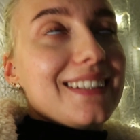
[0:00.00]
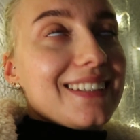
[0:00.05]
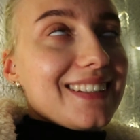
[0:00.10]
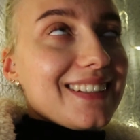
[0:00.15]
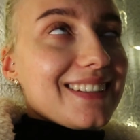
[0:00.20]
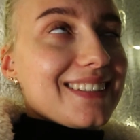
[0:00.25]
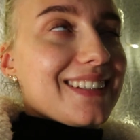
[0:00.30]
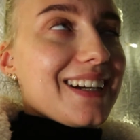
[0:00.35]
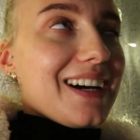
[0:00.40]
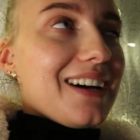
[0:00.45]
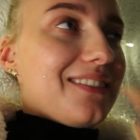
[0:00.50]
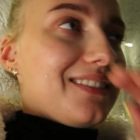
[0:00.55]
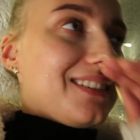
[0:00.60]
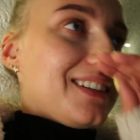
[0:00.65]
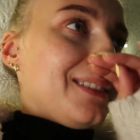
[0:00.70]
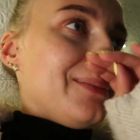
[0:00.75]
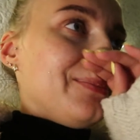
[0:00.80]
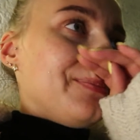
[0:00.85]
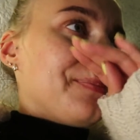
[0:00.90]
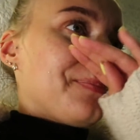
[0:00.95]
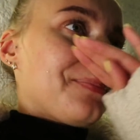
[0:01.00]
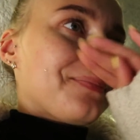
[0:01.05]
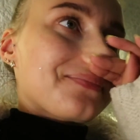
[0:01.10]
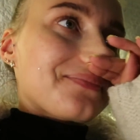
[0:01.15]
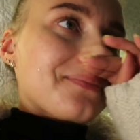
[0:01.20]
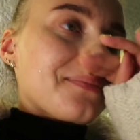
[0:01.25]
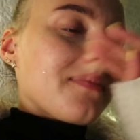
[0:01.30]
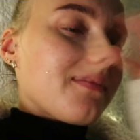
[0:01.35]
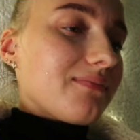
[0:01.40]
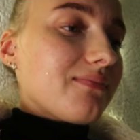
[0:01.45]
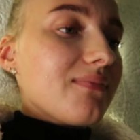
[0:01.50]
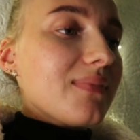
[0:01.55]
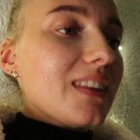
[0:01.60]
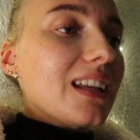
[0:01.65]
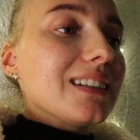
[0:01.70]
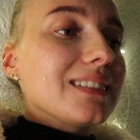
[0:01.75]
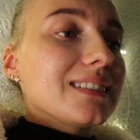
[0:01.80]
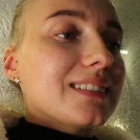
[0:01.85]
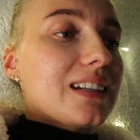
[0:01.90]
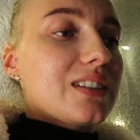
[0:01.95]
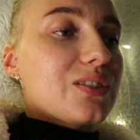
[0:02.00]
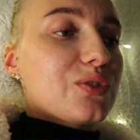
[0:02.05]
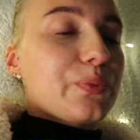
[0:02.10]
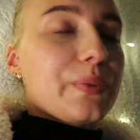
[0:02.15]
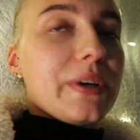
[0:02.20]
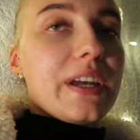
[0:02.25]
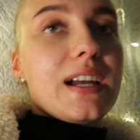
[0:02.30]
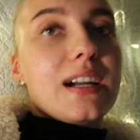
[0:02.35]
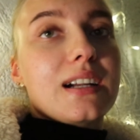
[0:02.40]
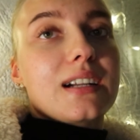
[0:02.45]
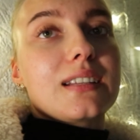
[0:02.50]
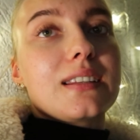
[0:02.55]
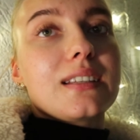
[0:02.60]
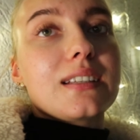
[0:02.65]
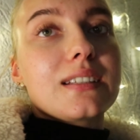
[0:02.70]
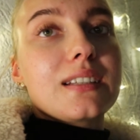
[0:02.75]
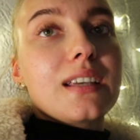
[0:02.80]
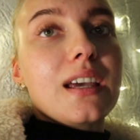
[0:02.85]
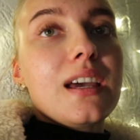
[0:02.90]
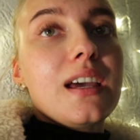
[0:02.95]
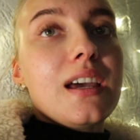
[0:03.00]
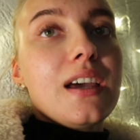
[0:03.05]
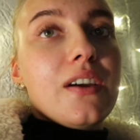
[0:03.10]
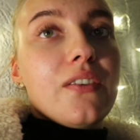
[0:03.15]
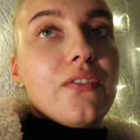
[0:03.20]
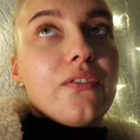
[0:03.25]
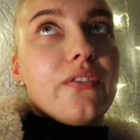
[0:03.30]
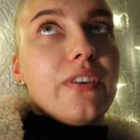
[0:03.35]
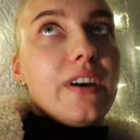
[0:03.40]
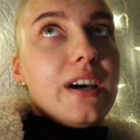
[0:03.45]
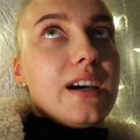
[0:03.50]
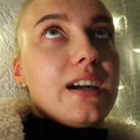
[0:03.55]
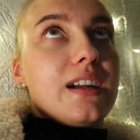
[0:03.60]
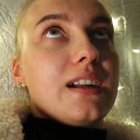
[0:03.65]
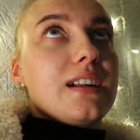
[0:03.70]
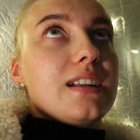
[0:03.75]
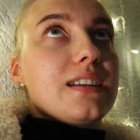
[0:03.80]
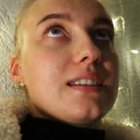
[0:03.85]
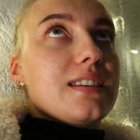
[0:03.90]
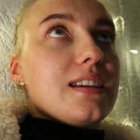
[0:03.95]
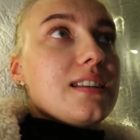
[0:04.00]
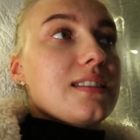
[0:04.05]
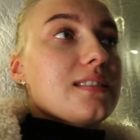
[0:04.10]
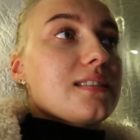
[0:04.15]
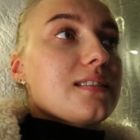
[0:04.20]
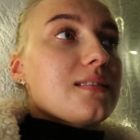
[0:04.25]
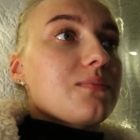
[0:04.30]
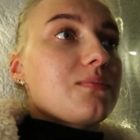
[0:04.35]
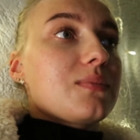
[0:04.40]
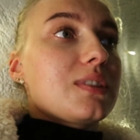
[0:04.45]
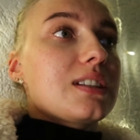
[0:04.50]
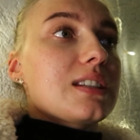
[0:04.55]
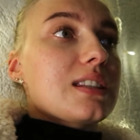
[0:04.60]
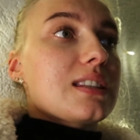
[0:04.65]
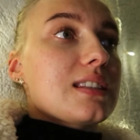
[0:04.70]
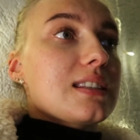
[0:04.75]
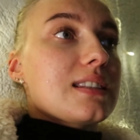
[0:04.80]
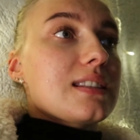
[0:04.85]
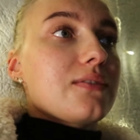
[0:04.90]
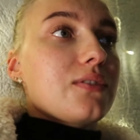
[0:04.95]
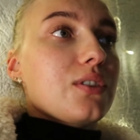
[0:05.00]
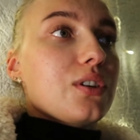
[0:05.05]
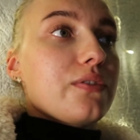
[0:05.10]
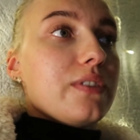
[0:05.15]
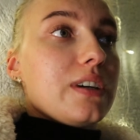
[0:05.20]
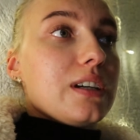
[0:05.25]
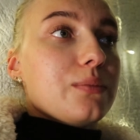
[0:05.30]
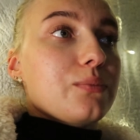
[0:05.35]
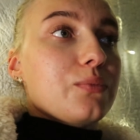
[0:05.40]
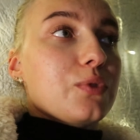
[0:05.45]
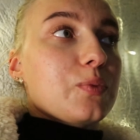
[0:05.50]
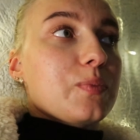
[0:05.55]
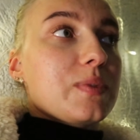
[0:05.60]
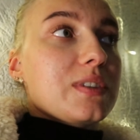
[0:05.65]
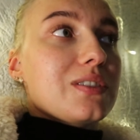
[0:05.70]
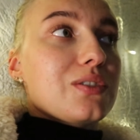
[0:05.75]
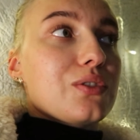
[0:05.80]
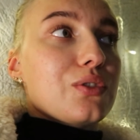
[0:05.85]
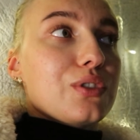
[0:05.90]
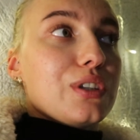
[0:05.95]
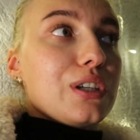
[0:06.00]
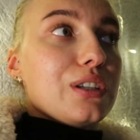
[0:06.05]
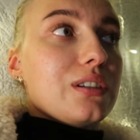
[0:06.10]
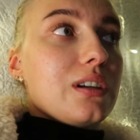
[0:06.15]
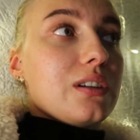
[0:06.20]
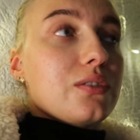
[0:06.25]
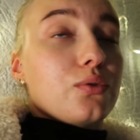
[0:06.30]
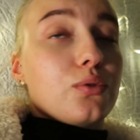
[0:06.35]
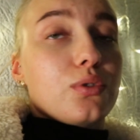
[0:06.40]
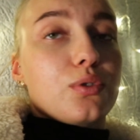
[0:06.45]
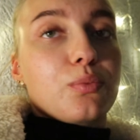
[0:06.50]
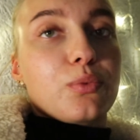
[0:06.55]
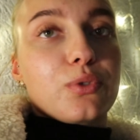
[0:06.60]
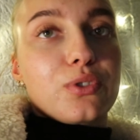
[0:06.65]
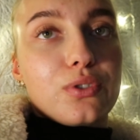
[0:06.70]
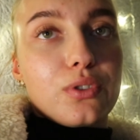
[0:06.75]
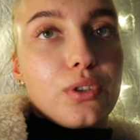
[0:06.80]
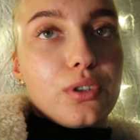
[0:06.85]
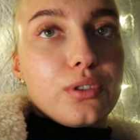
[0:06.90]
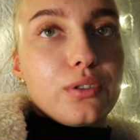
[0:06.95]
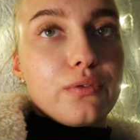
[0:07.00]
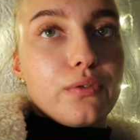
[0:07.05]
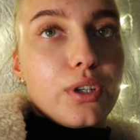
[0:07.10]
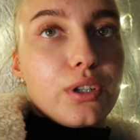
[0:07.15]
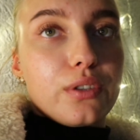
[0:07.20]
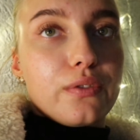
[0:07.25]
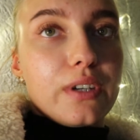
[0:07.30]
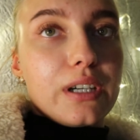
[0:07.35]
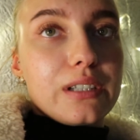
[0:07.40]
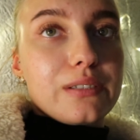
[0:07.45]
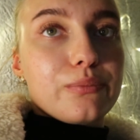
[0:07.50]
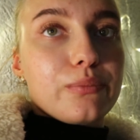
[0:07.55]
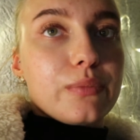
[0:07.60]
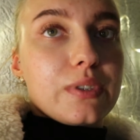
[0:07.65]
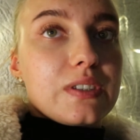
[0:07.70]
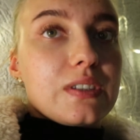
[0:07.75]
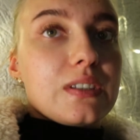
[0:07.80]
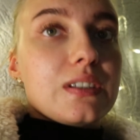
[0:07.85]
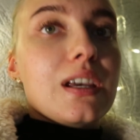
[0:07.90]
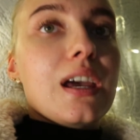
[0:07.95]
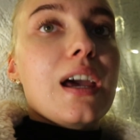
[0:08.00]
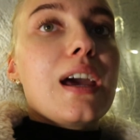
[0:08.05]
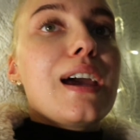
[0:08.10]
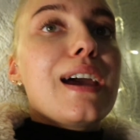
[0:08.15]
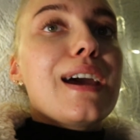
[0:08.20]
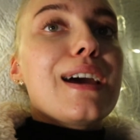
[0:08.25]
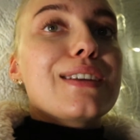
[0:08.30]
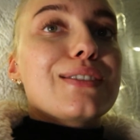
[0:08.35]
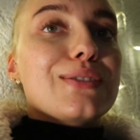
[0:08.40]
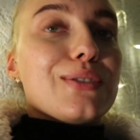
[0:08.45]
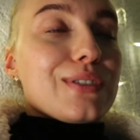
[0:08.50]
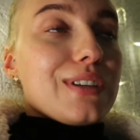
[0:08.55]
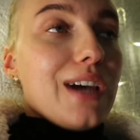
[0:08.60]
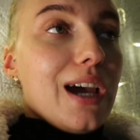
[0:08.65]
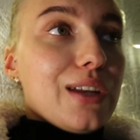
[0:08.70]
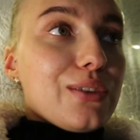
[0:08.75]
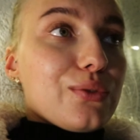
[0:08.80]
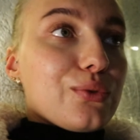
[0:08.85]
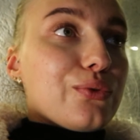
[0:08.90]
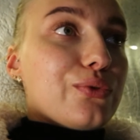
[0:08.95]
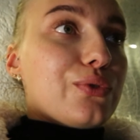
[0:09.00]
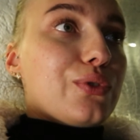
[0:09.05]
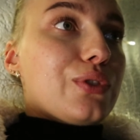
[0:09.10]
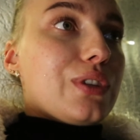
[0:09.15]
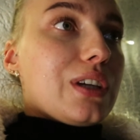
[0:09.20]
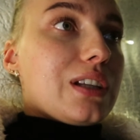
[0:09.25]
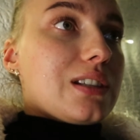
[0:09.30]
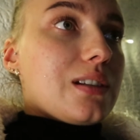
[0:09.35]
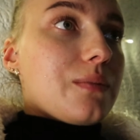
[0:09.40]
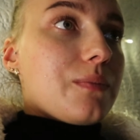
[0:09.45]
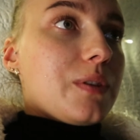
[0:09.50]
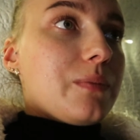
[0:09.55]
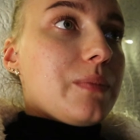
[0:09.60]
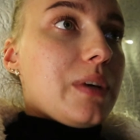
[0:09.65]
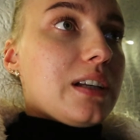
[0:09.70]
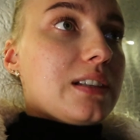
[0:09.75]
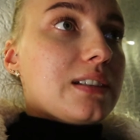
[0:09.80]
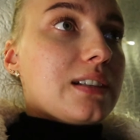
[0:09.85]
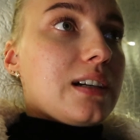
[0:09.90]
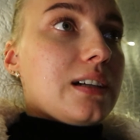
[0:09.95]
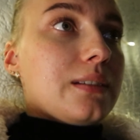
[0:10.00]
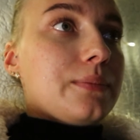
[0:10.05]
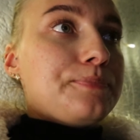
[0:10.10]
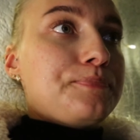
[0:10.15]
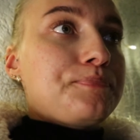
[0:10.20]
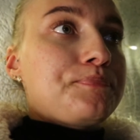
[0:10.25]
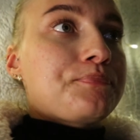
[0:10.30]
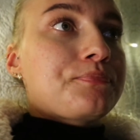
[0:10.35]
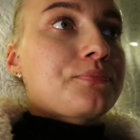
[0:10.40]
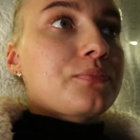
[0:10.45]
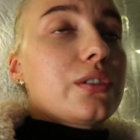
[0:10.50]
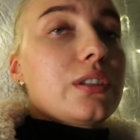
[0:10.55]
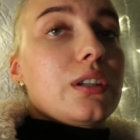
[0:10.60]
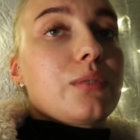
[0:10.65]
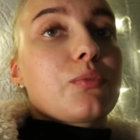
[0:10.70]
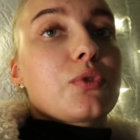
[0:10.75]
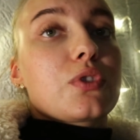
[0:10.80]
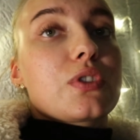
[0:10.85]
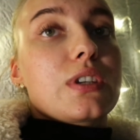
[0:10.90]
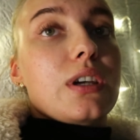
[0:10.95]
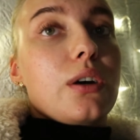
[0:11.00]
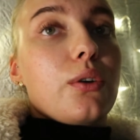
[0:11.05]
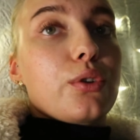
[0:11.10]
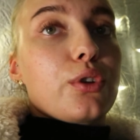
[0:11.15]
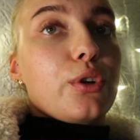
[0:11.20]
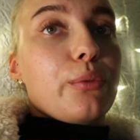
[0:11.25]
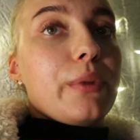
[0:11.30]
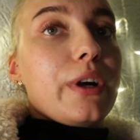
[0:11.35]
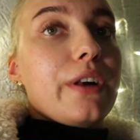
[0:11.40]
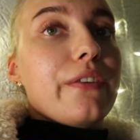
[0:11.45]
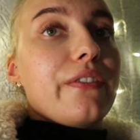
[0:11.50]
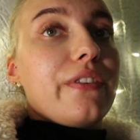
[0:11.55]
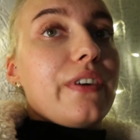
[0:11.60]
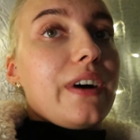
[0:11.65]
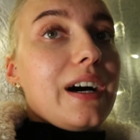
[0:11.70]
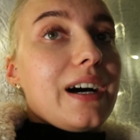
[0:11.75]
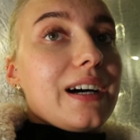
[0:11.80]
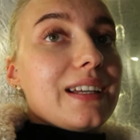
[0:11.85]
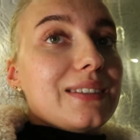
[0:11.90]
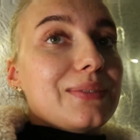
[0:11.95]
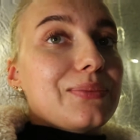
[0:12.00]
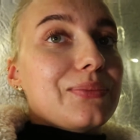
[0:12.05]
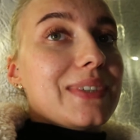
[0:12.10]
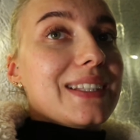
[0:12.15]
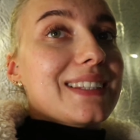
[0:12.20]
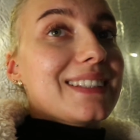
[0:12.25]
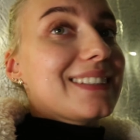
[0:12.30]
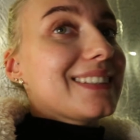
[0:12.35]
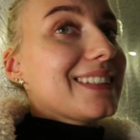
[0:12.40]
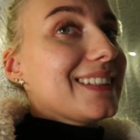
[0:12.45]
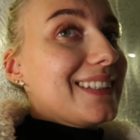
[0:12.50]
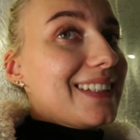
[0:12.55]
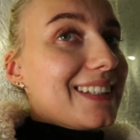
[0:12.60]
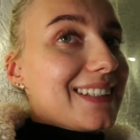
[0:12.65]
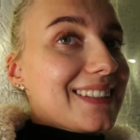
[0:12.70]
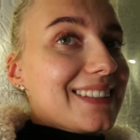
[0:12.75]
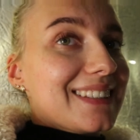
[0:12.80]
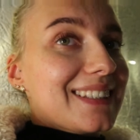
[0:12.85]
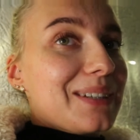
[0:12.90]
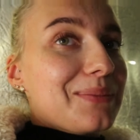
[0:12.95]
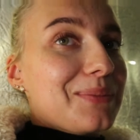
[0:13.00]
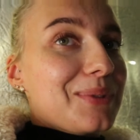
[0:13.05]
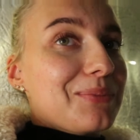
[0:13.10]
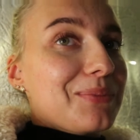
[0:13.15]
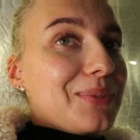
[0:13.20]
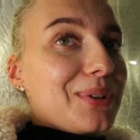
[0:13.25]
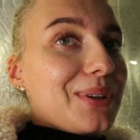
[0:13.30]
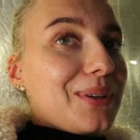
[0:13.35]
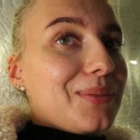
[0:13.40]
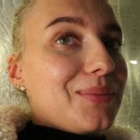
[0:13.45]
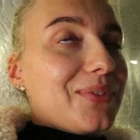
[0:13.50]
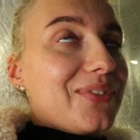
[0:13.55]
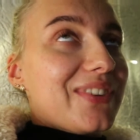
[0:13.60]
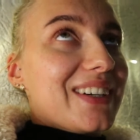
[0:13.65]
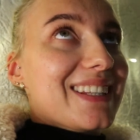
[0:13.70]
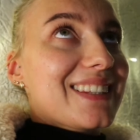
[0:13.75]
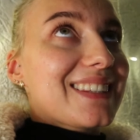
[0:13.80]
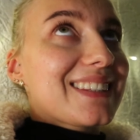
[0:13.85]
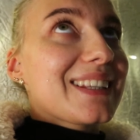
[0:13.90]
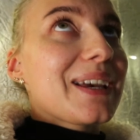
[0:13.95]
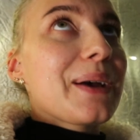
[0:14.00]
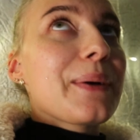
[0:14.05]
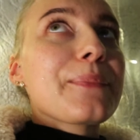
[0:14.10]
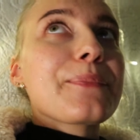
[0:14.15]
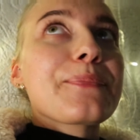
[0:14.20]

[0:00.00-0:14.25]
ich nicht da war. Ist halt super ärgerlich weil ich jetzt mindestens eine Woche warten muss, bis ich dort an... Also ich muss noch eine Woche warten, bis ich dort anrufen und einen Termin machen kann. Und dann muss ich ja auch nochmal warten, bis ich den nächsten Termin bekomme, was